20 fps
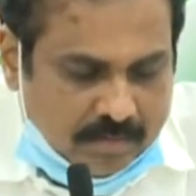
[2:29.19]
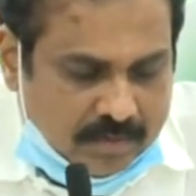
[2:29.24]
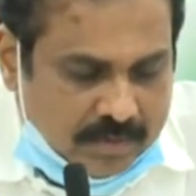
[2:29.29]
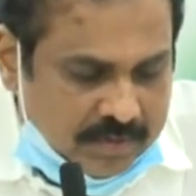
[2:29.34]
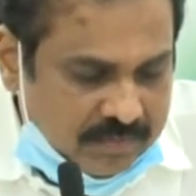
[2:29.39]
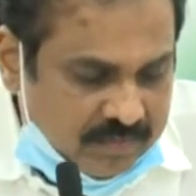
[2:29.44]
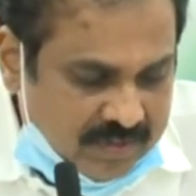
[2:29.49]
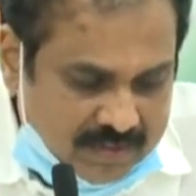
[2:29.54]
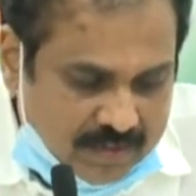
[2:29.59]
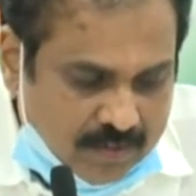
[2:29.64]

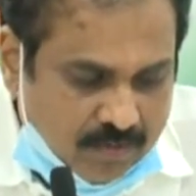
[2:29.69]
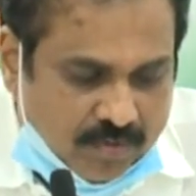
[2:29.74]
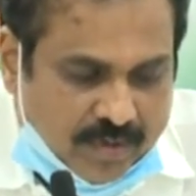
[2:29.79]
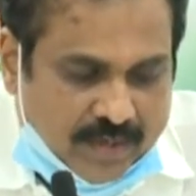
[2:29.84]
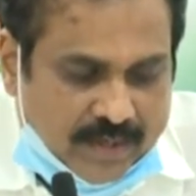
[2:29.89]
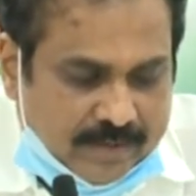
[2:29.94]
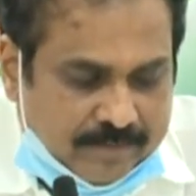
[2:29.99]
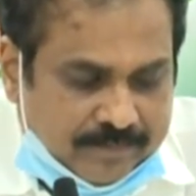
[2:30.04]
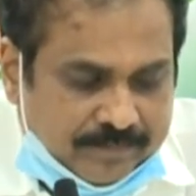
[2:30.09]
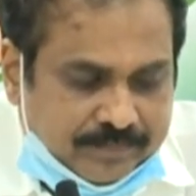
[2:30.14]
నివేదికలు
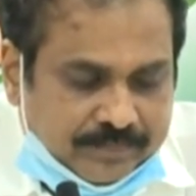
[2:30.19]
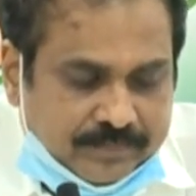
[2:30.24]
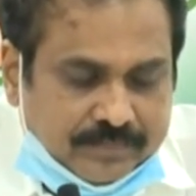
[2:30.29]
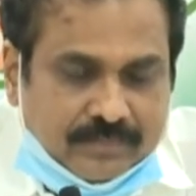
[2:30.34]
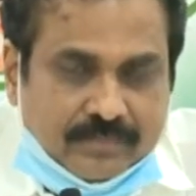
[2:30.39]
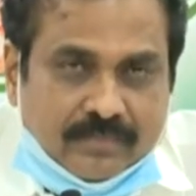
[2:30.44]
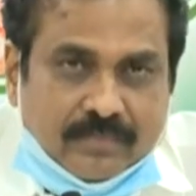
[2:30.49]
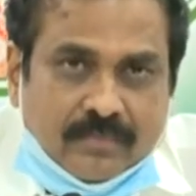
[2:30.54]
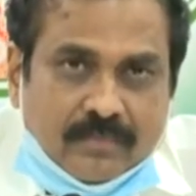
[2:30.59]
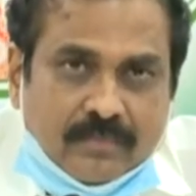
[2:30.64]
ఉన్నాయి
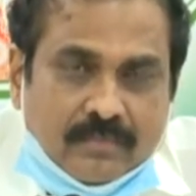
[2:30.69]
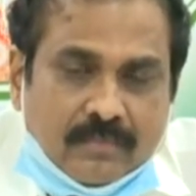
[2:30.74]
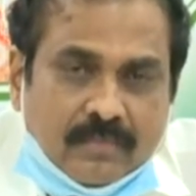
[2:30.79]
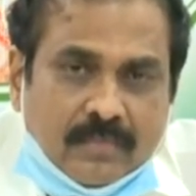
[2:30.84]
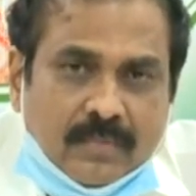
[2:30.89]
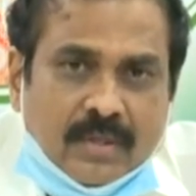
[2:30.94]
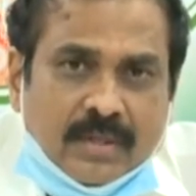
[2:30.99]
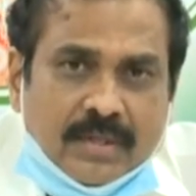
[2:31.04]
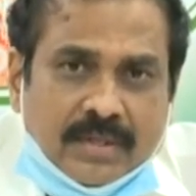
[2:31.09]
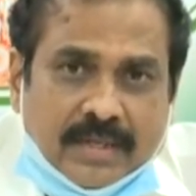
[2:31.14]

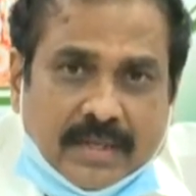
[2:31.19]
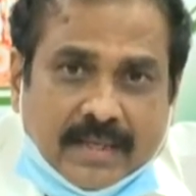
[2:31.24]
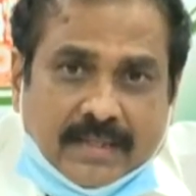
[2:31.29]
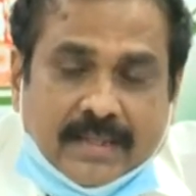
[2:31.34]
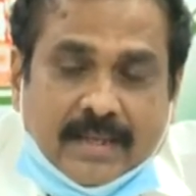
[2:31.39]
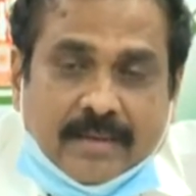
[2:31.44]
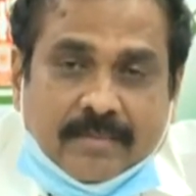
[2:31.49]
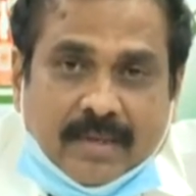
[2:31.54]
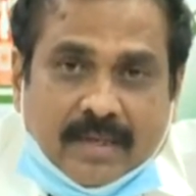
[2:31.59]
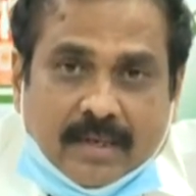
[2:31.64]
ఏది
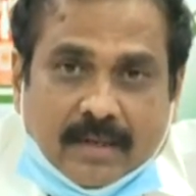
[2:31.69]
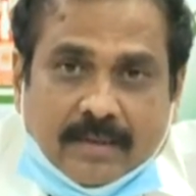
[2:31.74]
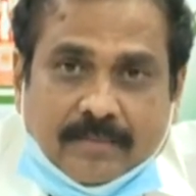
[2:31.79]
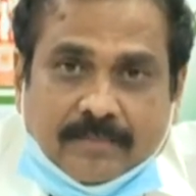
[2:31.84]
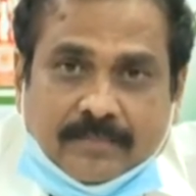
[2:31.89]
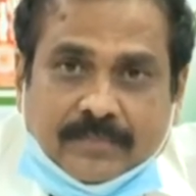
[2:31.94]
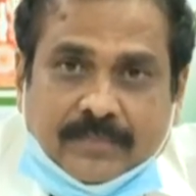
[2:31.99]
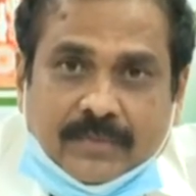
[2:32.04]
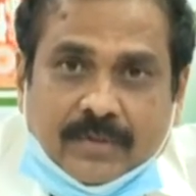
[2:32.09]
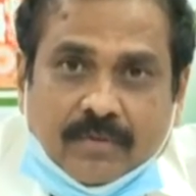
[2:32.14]
ఏమైనా
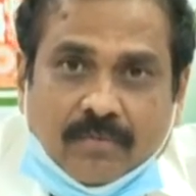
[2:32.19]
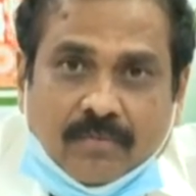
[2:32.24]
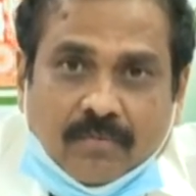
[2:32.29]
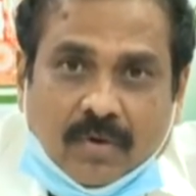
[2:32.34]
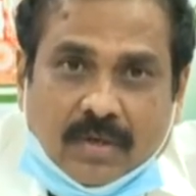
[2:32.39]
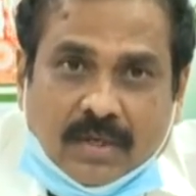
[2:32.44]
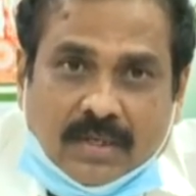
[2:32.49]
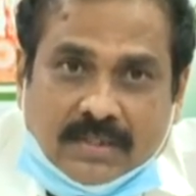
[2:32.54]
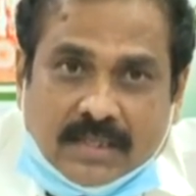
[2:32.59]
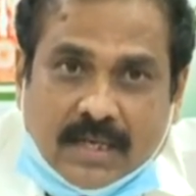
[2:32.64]

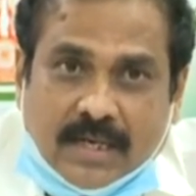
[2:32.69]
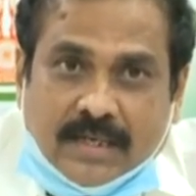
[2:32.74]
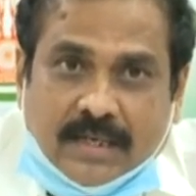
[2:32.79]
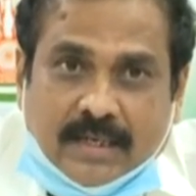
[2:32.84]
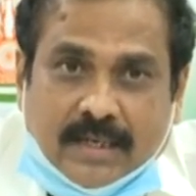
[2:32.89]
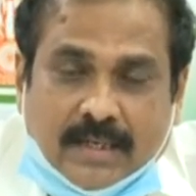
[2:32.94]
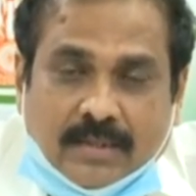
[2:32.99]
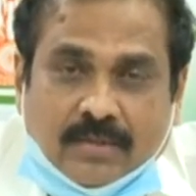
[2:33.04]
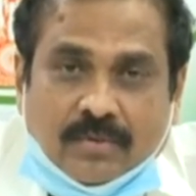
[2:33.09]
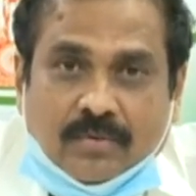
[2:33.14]
ఒక్కసారి
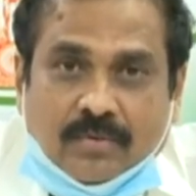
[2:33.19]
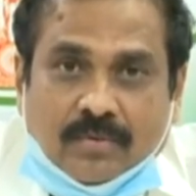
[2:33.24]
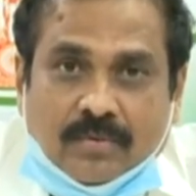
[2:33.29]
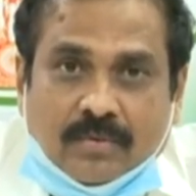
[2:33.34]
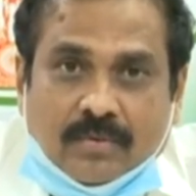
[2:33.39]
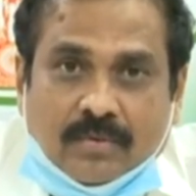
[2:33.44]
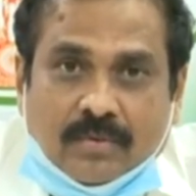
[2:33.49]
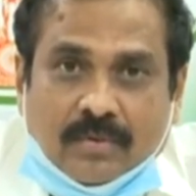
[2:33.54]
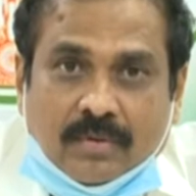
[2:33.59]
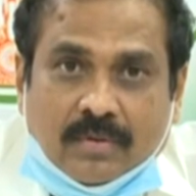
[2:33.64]
రైతు
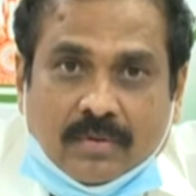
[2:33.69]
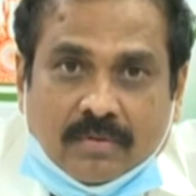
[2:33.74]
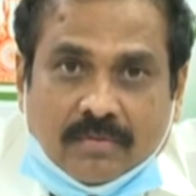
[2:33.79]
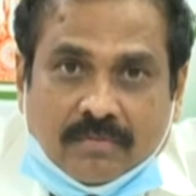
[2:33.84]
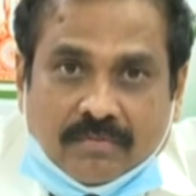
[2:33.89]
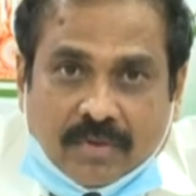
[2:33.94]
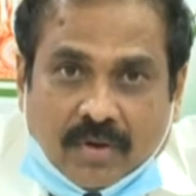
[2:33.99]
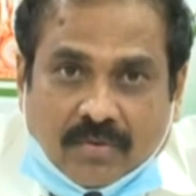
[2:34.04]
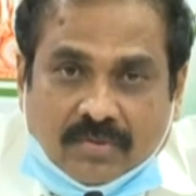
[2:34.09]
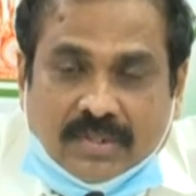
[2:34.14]

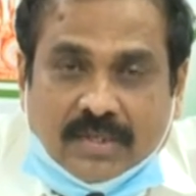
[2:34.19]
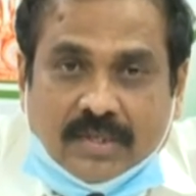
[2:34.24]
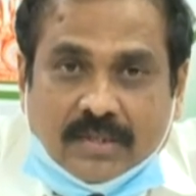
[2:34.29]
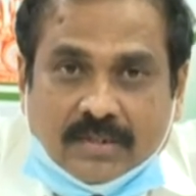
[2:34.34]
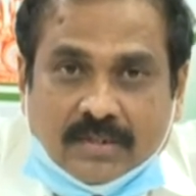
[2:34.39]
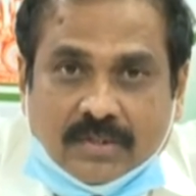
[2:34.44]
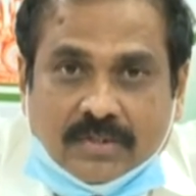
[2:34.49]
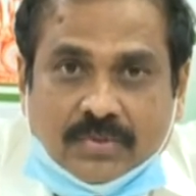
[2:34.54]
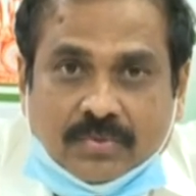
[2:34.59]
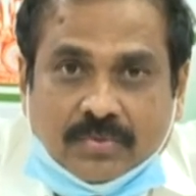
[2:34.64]
వ్యవసాయం
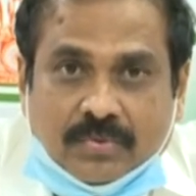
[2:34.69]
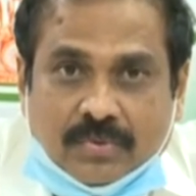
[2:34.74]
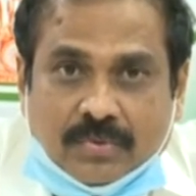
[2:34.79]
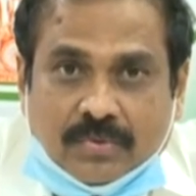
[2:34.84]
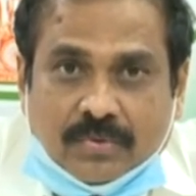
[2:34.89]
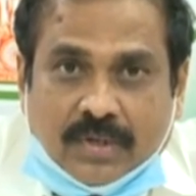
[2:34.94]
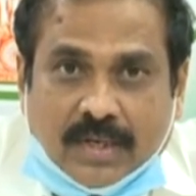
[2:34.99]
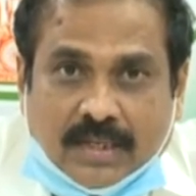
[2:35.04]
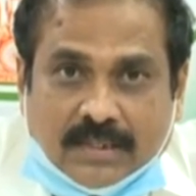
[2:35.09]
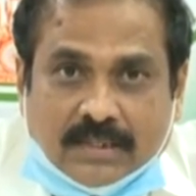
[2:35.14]
చేసుకుంటూ
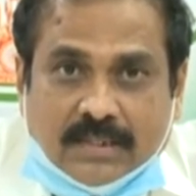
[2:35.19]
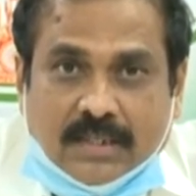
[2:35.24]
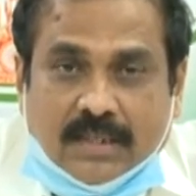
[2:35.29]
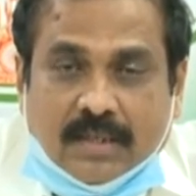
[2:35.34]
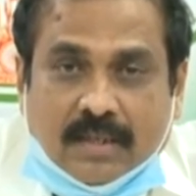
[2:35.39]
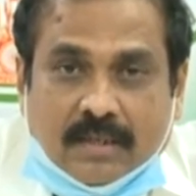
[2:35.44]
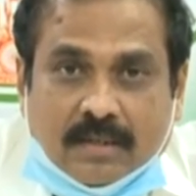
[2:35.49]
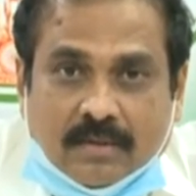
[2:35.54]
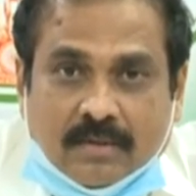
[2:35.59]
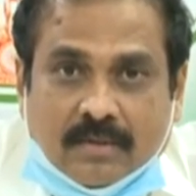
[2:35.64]
కష్టం
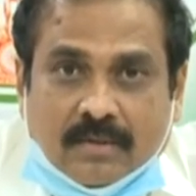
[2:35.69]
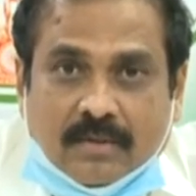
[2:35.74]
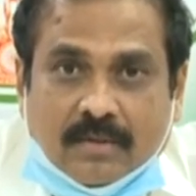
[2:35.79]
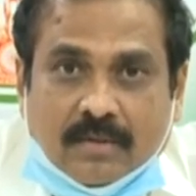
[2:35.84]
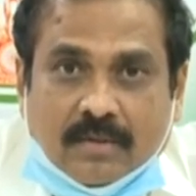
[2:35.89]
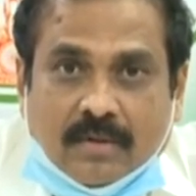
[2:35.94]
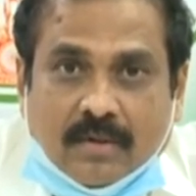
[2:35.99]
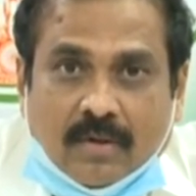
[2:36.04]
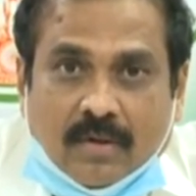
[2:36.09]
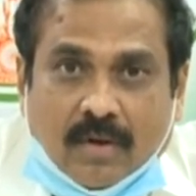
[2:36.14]

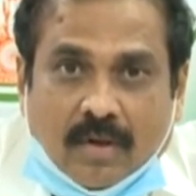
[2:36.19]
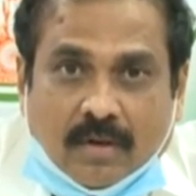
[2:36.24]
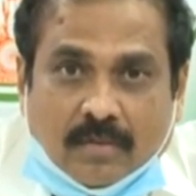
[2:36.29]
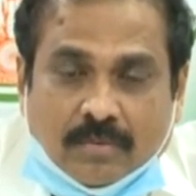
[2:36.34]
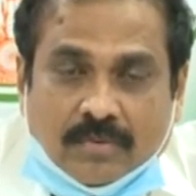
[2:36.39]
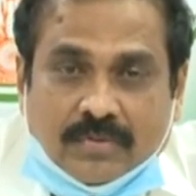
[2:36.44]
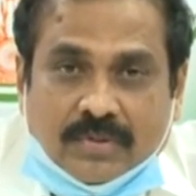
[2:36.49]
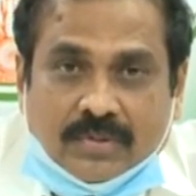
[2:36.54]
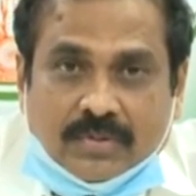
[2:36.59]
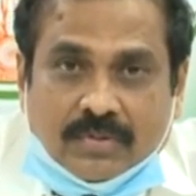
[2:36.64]

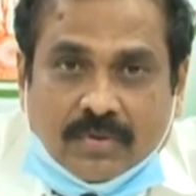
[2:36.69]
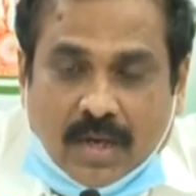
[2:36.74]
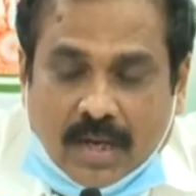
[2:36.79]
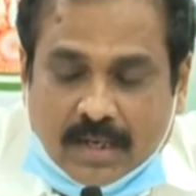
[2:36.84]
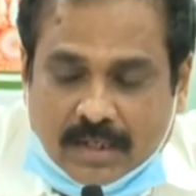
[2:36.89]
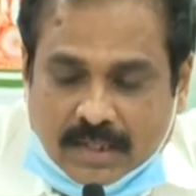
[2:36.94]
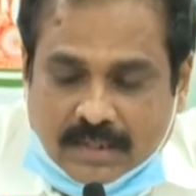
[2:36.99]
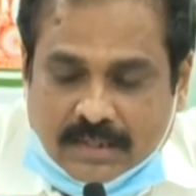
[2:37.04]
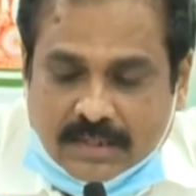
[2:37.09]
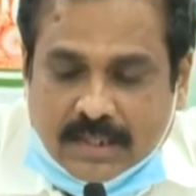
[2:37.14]
అనుభవిస్తూ ఆ
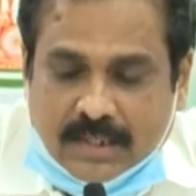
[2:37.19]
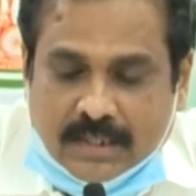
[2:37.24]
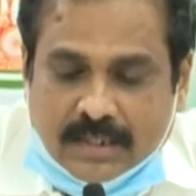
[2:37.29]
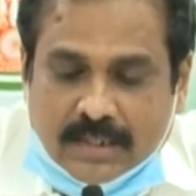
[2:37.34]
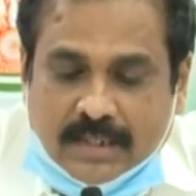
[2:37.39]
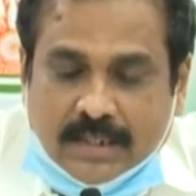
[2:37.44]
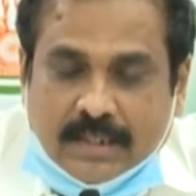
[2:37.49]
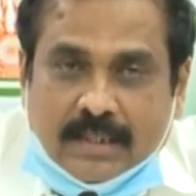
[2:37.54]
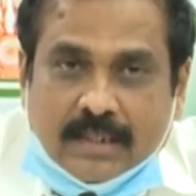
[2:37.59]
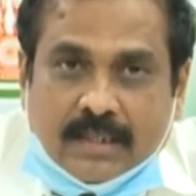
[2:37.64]

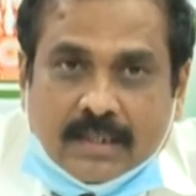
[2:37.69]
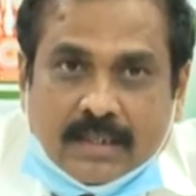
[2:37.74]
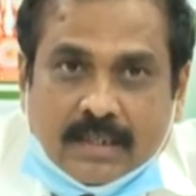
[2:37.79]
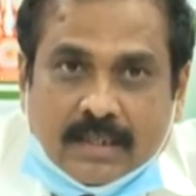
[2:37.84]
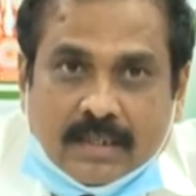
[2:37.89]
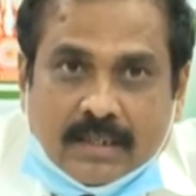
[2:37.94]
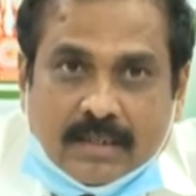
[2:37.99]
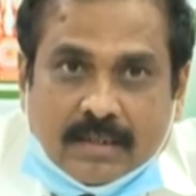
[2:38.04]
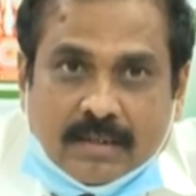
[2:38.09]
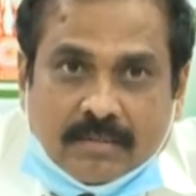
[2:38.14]
కష్టాన్ని
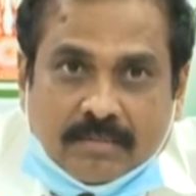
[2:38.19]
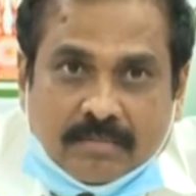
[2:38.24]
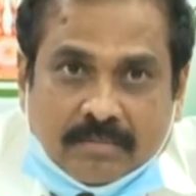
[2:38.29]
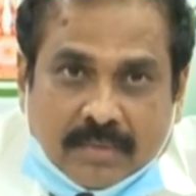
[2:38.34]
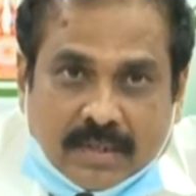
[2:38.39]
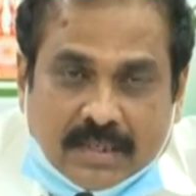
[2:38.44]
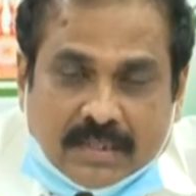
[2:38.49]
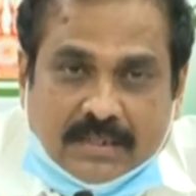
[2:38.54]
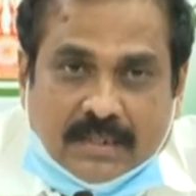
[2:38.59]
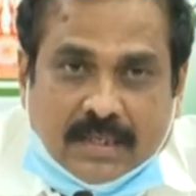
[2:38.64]

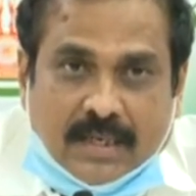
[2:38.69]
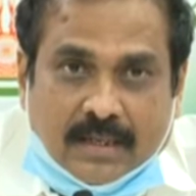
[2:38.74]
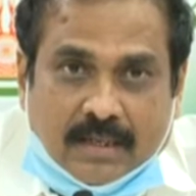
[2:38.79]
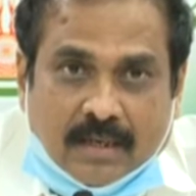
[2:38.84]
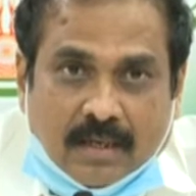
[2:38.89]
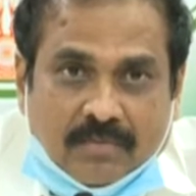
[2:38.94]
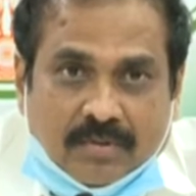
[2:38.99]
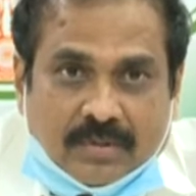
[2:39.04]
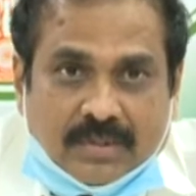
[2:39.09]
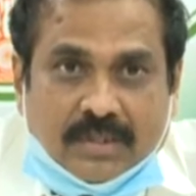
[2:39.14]
భరించలేక
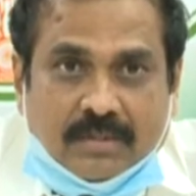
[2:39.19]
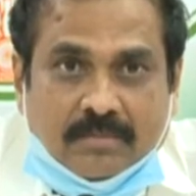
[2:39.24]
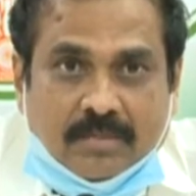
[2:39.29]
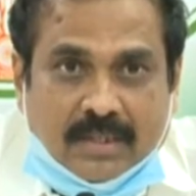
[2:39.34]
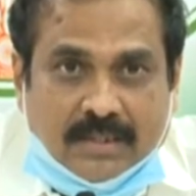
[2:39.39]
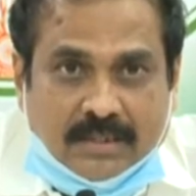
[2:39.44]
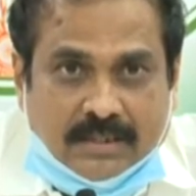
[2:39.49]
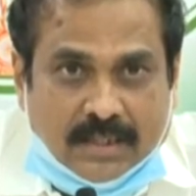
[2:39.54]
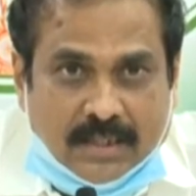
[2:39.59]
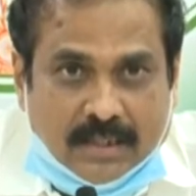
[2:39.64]
ఒత్తిడి
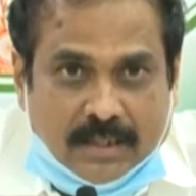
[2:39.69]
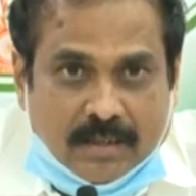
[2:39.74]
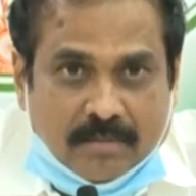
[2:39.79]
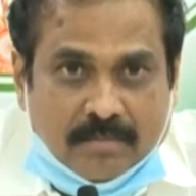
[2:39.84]
భరించలేక